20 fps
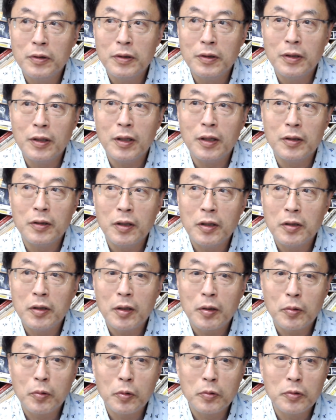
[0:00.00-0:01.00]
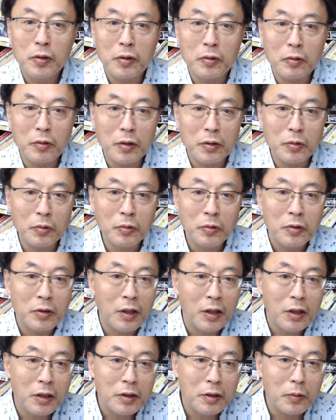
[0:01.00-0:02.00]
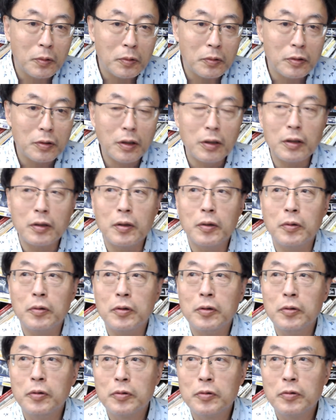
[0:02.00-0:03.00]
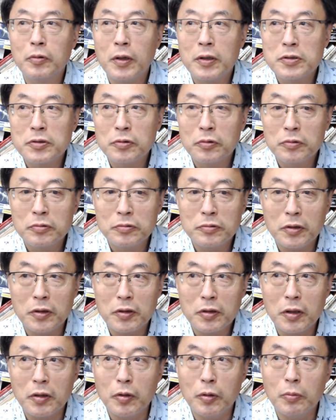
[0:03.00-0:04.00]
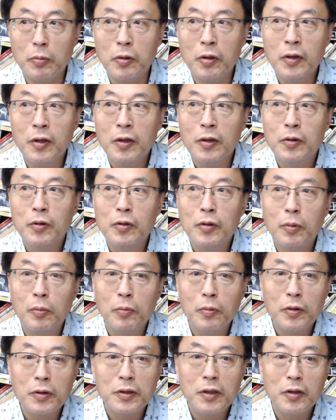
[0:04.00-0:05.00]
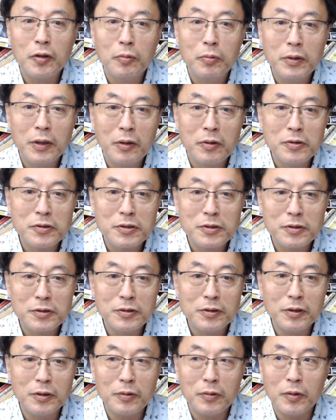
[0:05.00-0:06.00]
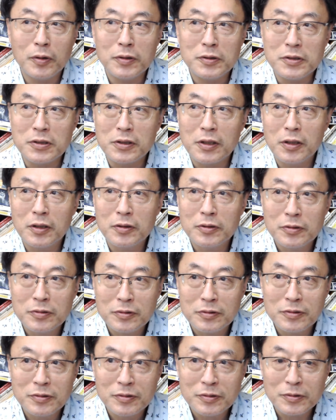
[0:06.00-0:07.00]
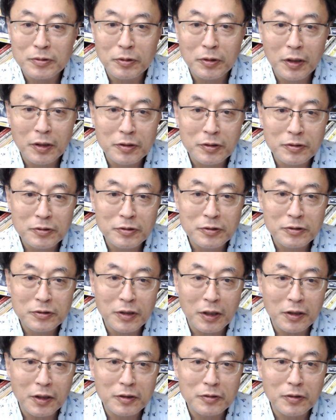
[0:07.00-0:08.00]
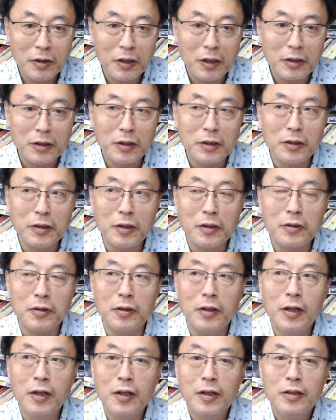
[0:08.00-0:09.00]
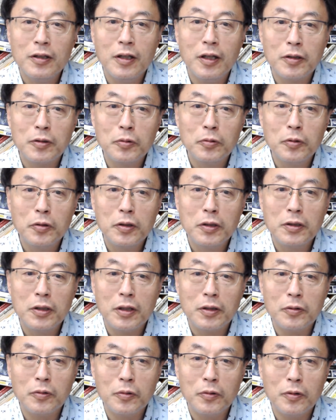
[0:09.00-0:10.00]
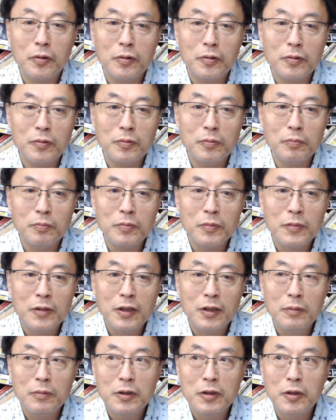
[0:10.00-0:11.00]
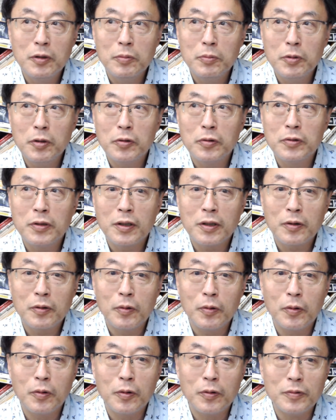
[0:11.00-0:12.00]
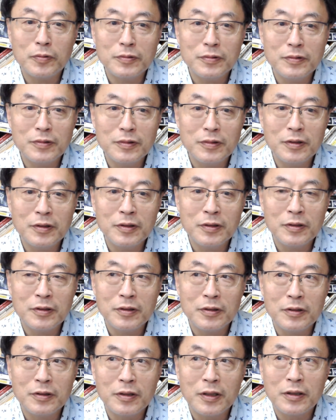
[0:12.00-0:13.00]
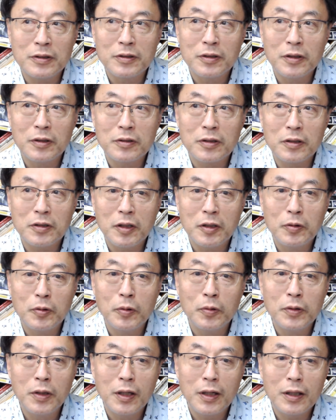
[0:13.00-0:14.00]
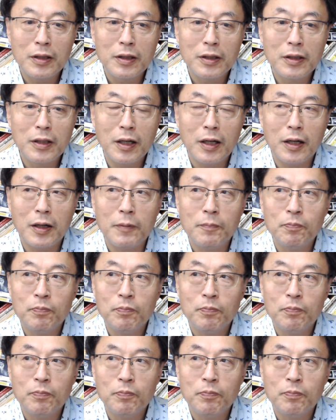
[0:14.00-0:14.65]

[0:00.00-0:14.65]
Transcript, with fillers: でデータコードだとかその時考えたことなんかを記録はしておくんですけれどもそれでももう一回読み直すっていうのは時間それなりにかかるわけなんです。でその時にあの奇妙なこうなんていうんですか、技巧を狙った、